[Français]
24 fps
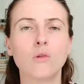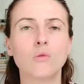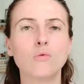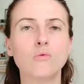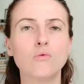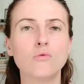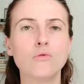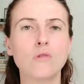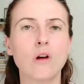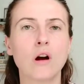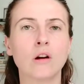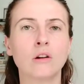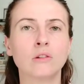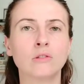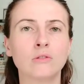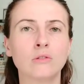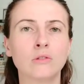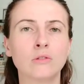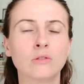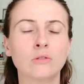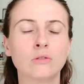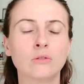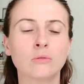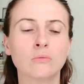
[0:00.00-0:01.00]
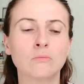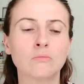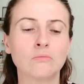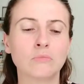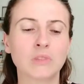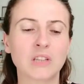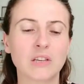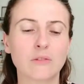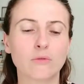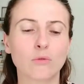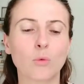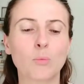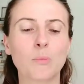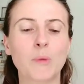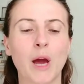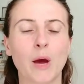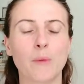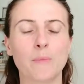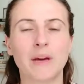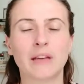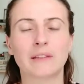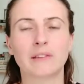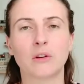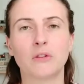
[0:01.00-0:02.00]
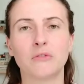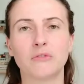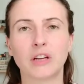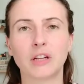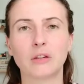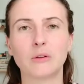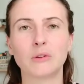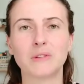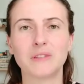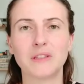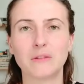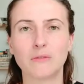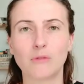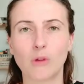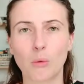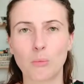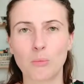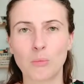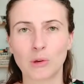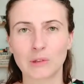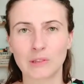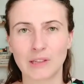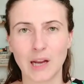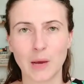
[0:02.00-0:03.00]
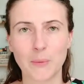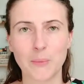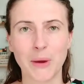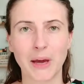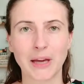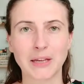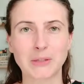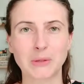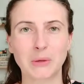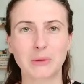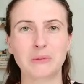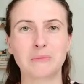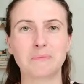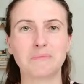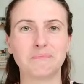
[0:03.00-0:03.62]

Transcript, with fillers: ou euh, qui vont permettre en fait le développement de la personne.